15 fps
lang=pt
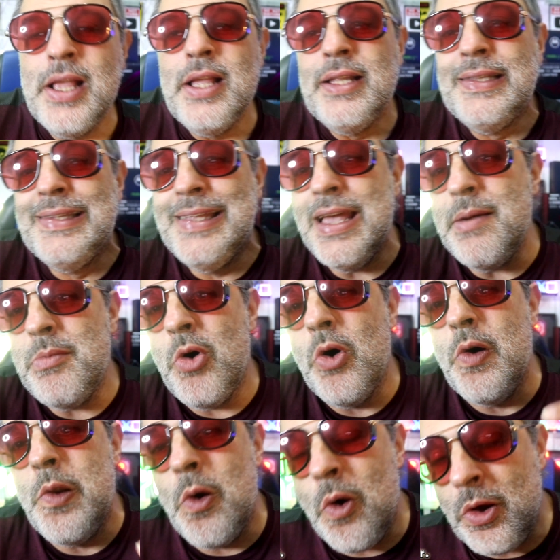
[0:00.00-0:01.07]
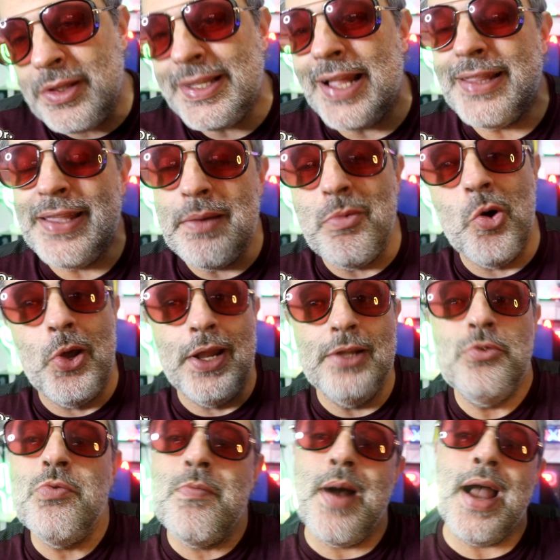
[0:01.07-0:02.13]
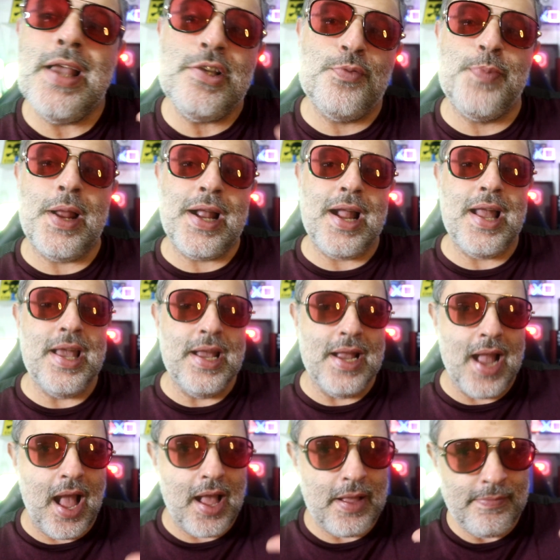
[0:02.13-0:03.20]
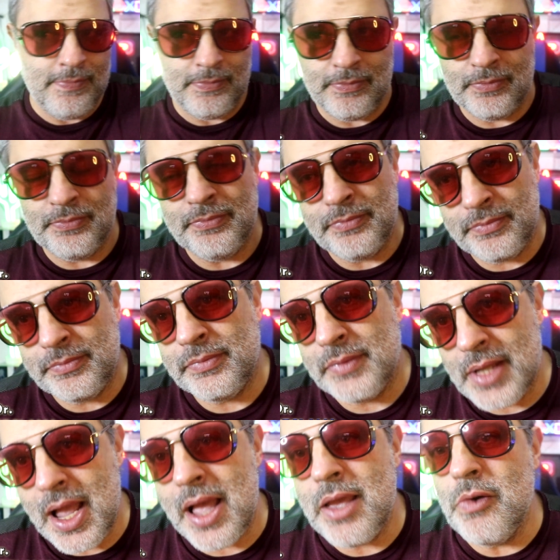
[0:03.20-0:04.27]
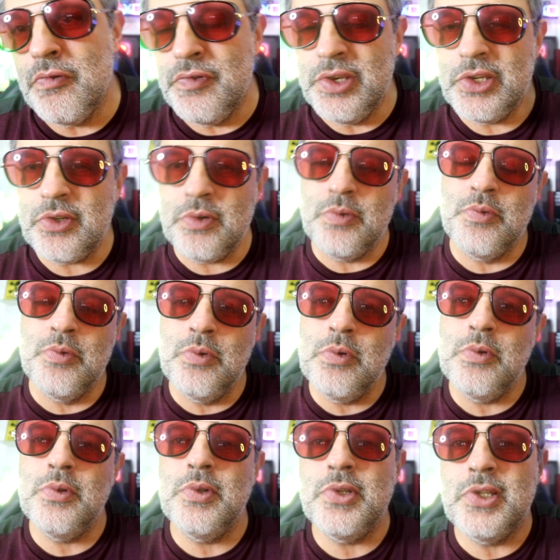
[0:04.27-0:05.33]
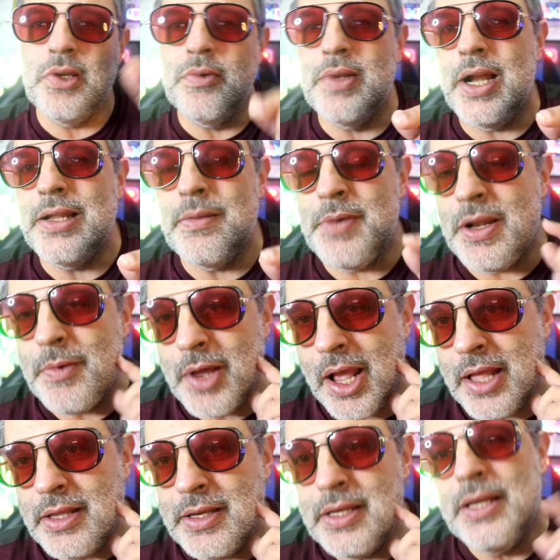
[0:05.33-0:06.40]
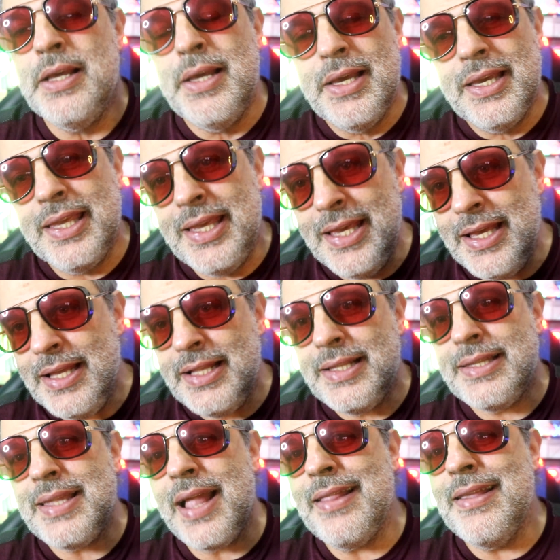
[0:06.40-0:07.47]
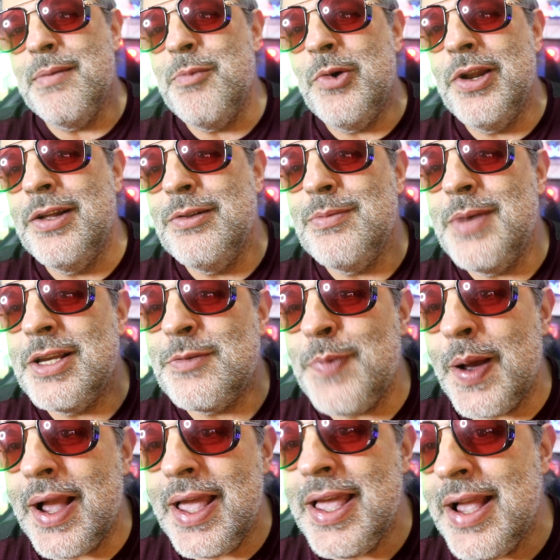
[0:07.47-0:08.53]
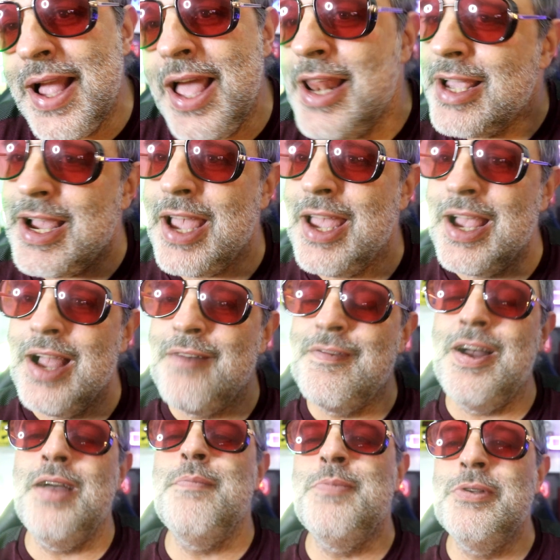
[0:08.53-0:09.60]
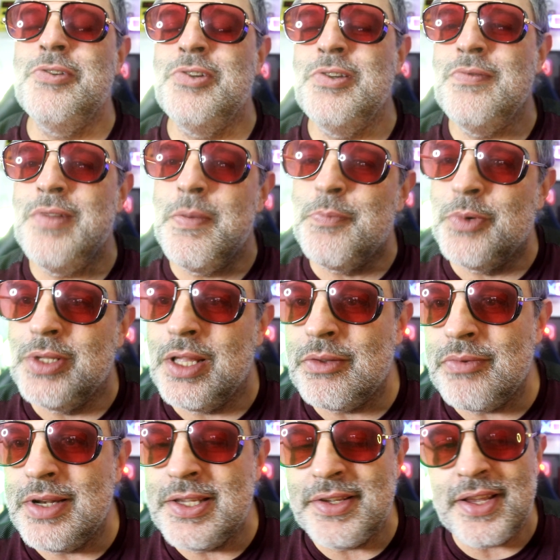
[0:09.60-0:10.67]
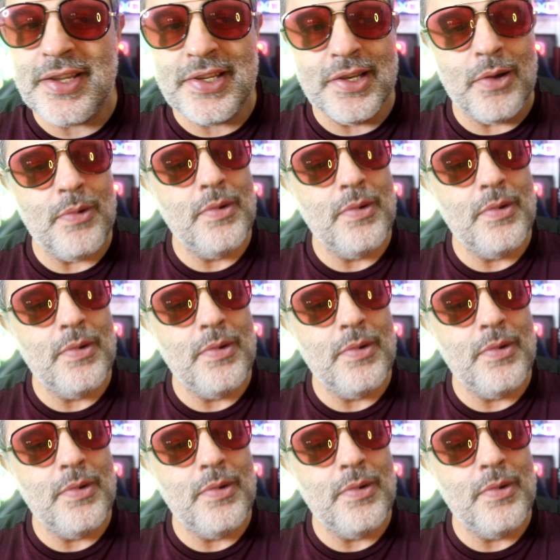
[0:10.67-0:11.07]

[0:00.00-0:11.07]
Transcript: demorou, tá demorando mais para carregar Tá? Eu vi isso no celular da minha namorada, que tá demorando mais para carregar. Ele carregava rapidinho depois da atualização.